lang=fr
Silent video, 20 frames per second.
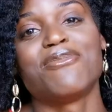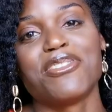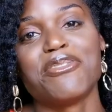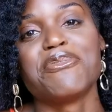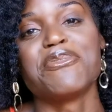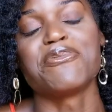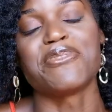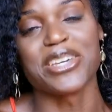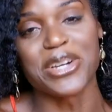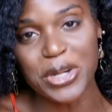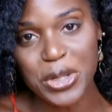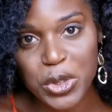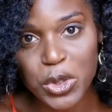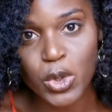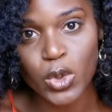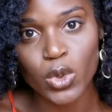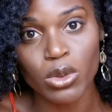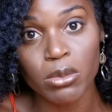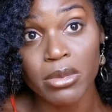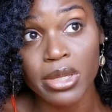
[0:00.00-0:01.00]
veulent vous faire
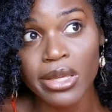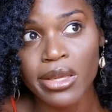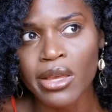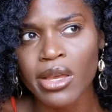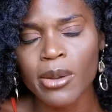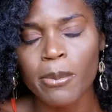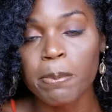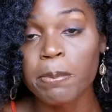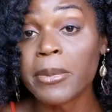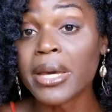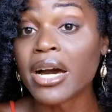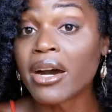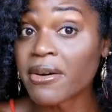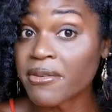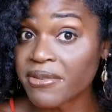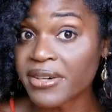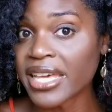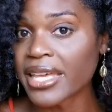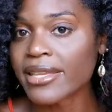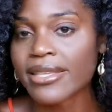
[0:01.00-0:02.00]
consommer, mais en
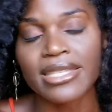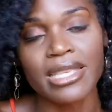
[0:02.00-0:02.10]
vrai,